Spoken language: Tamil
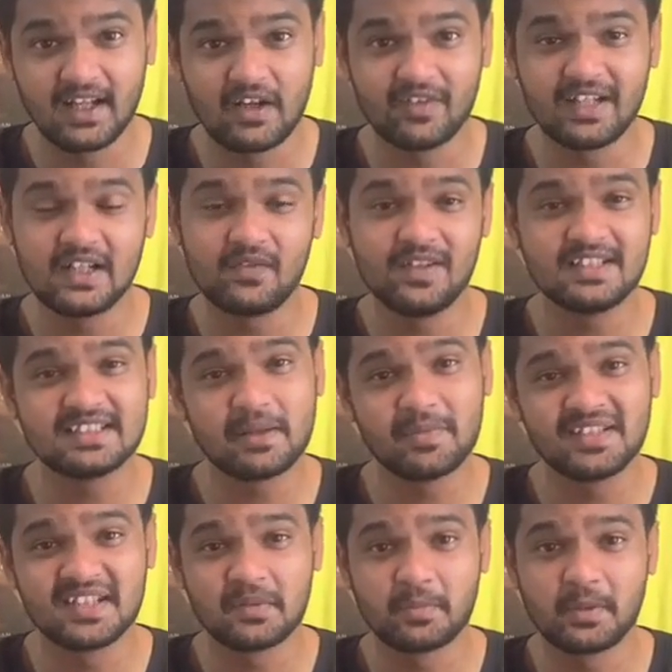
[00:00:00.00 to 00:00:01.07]
அவன் நெட்ஃப்ளிக்ஸ்
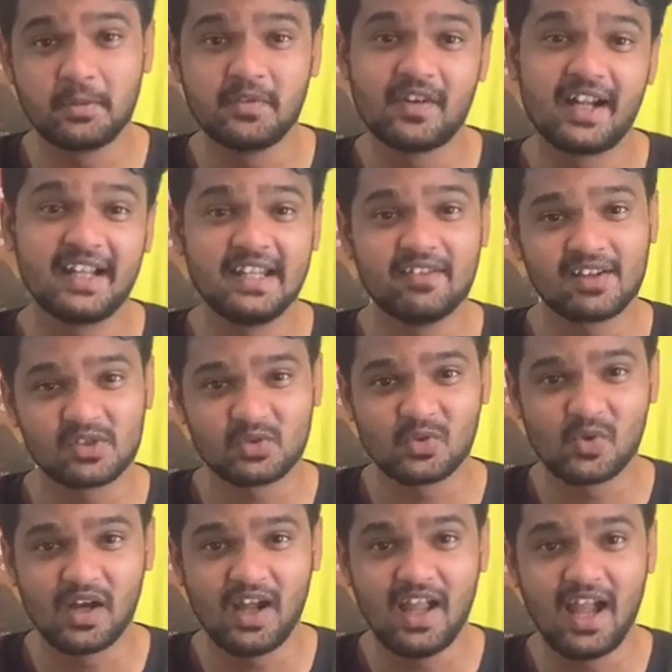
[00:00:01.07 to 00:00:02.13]
அமேசான் பிரைம்னு வாயிலே வர
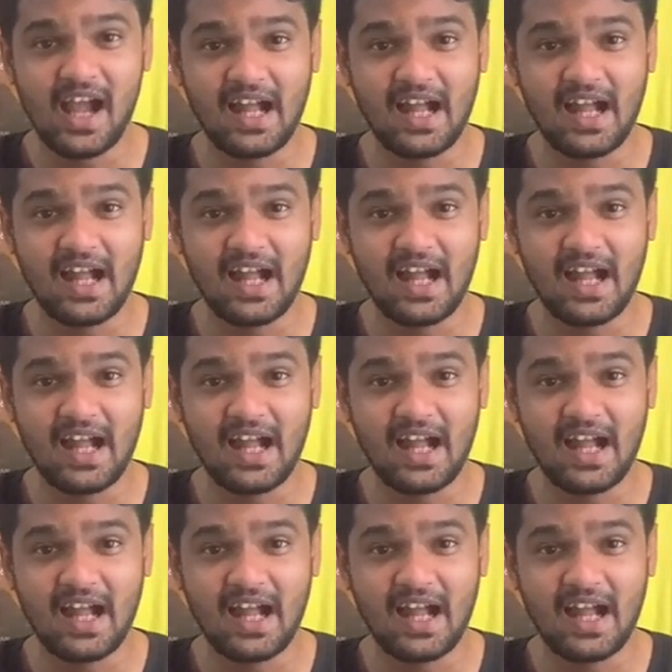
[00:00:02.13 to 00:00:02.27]
சொல்லுவான்